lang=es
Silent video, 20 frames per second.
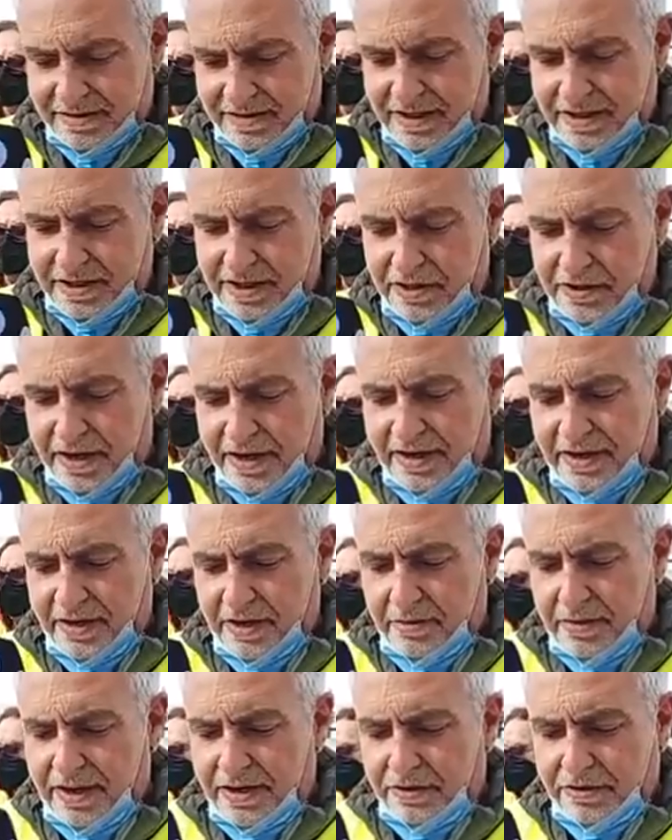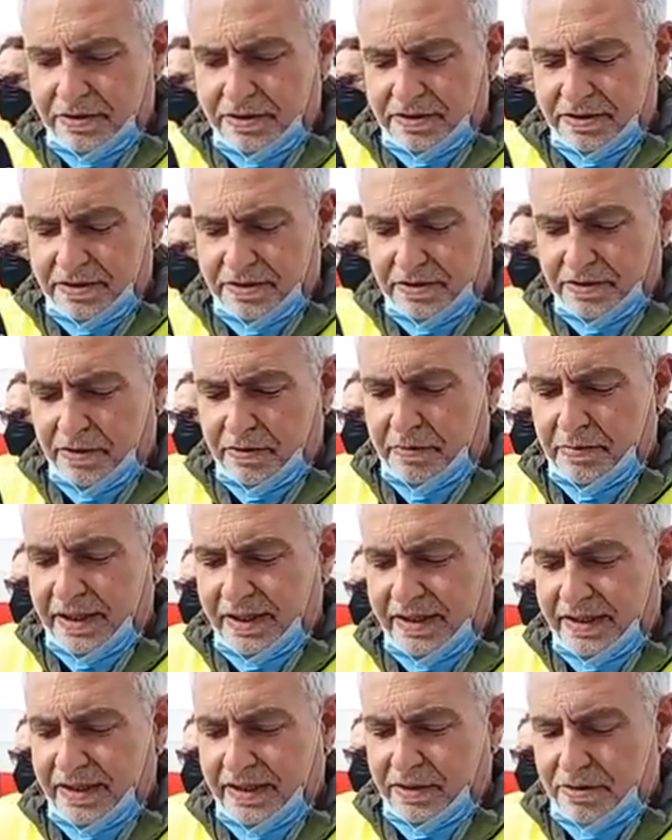el señor Escriba nos
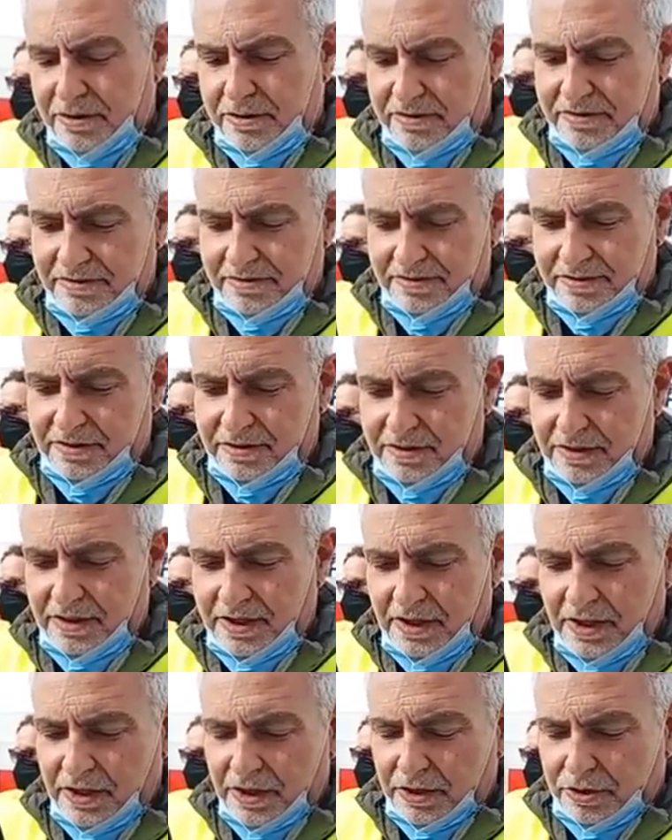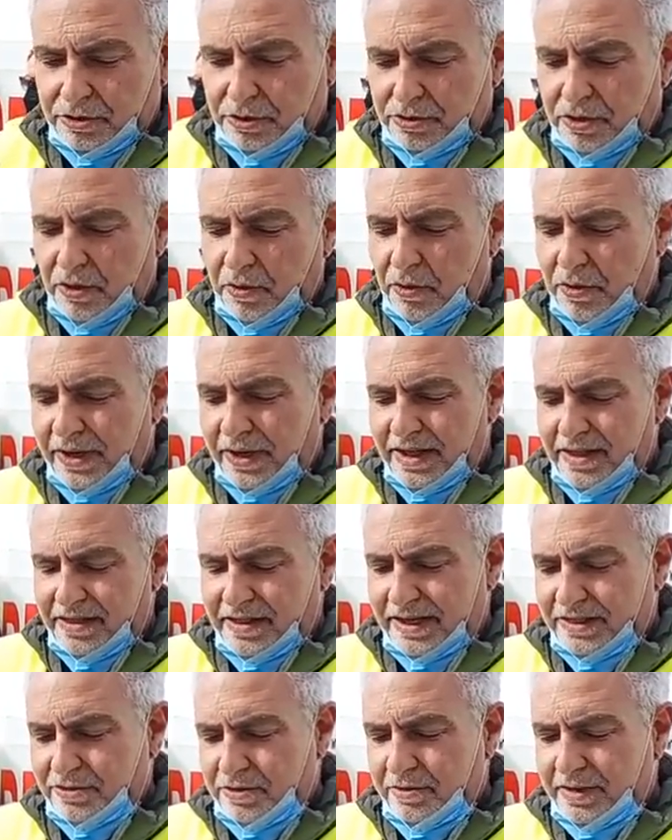sorprende con sus
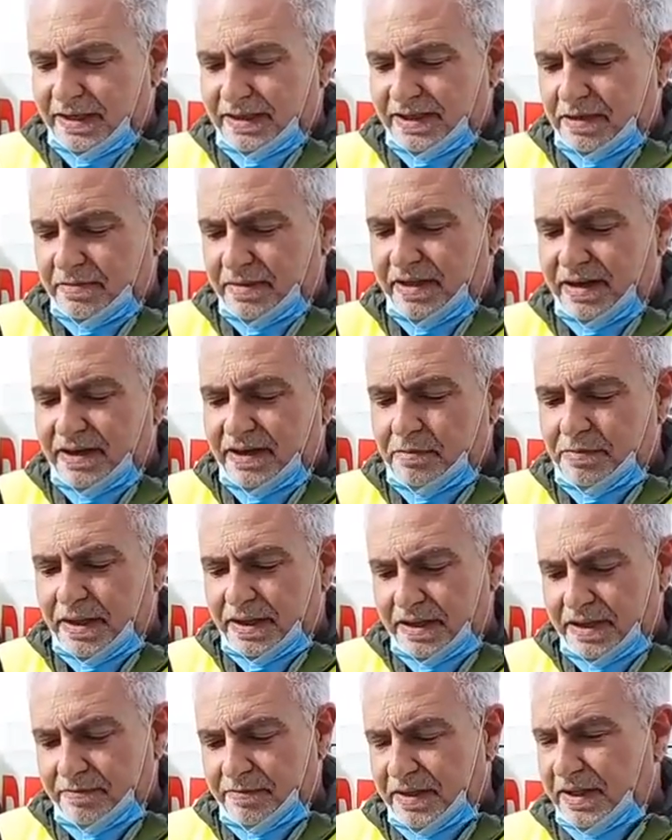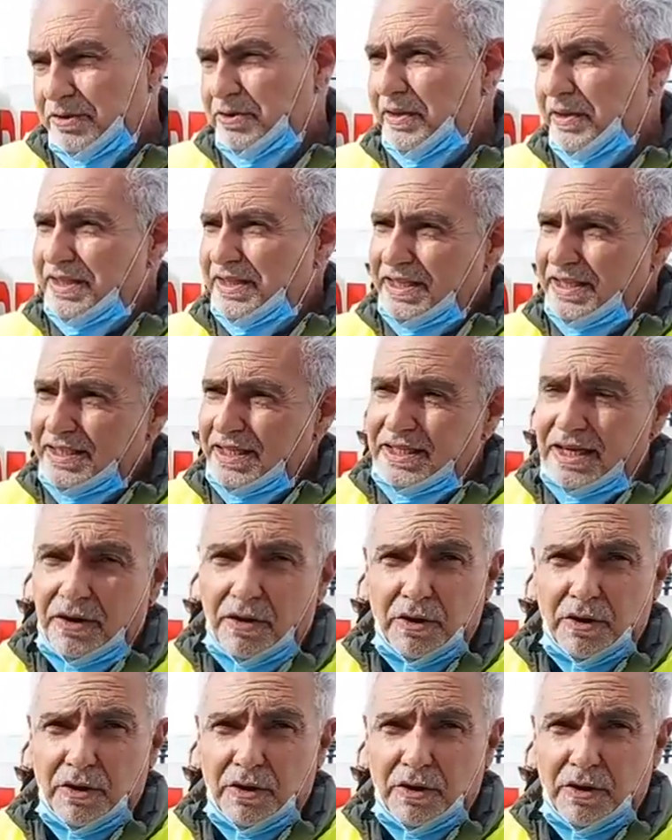ocurrencias sobre el tema del IPC. Entonces este es el